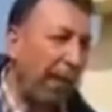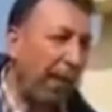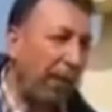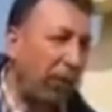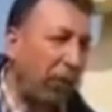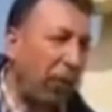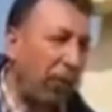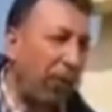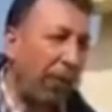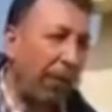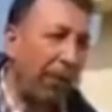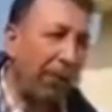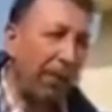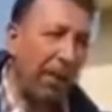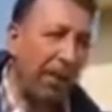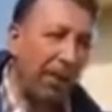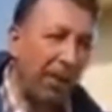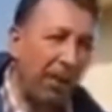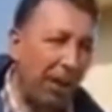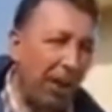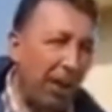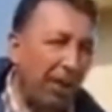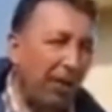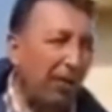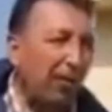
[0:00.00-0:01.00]
Köpek beni
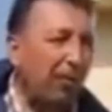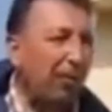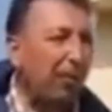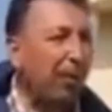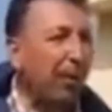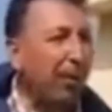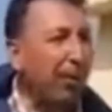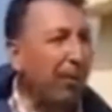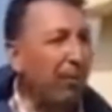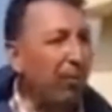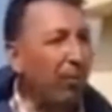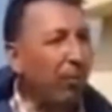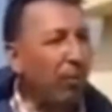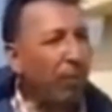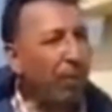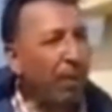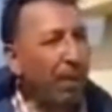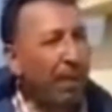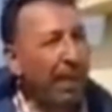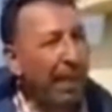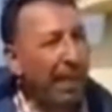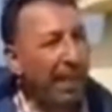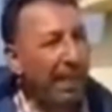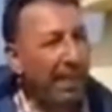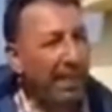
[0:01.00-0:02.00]
çıkardı burada. Bu bir
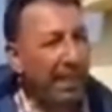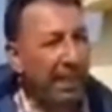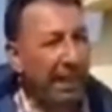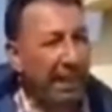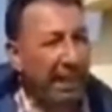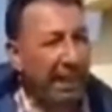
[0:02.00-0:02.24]
ders.